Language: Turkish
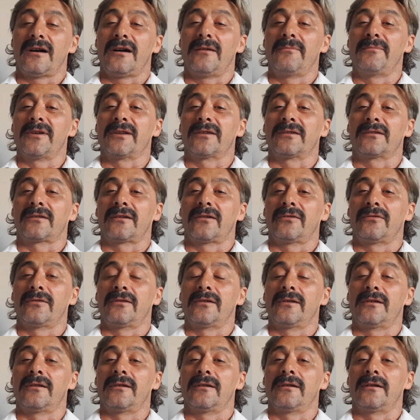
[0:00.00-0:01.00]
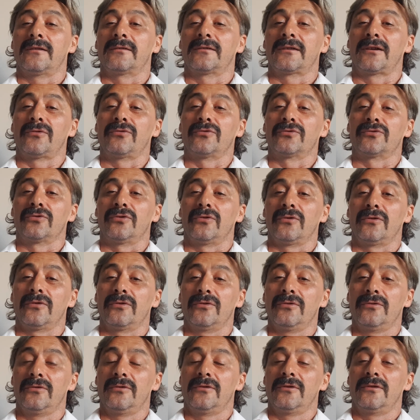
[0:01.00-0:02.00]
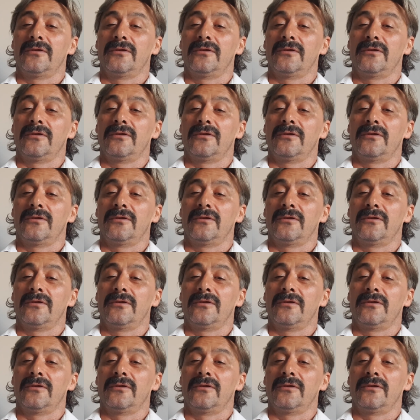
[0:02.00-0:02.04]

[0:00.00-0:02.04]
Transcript: Ahmet e, Davutoğlu